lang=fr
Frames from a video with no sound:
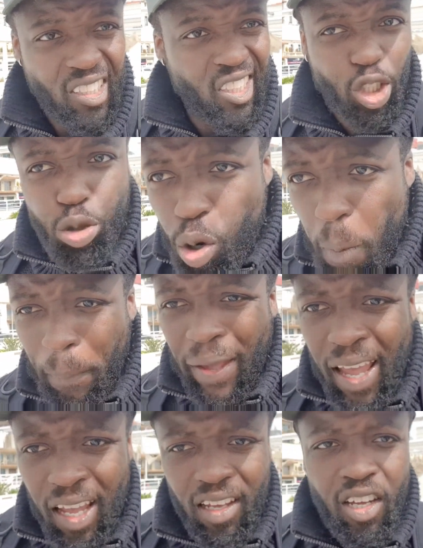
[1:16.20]
Si tu le
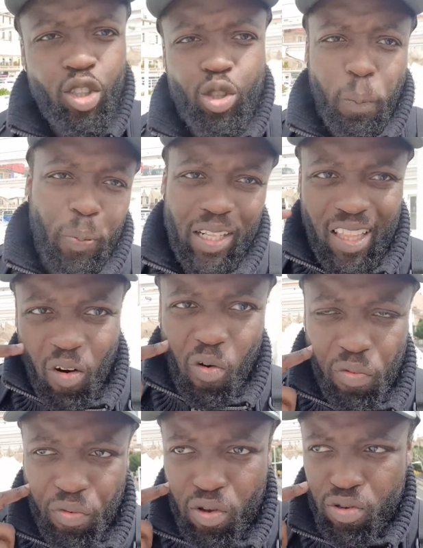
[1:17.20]
perds, tu perds ta
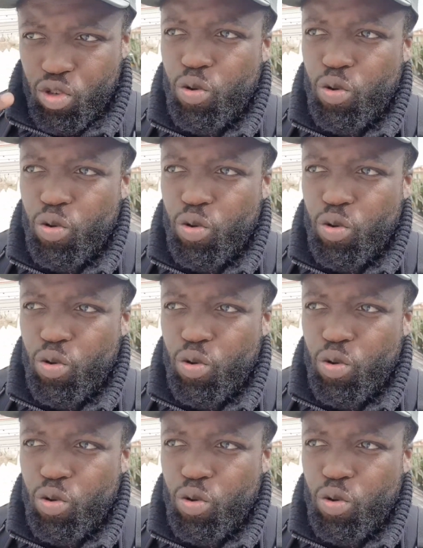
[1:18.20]
confiance,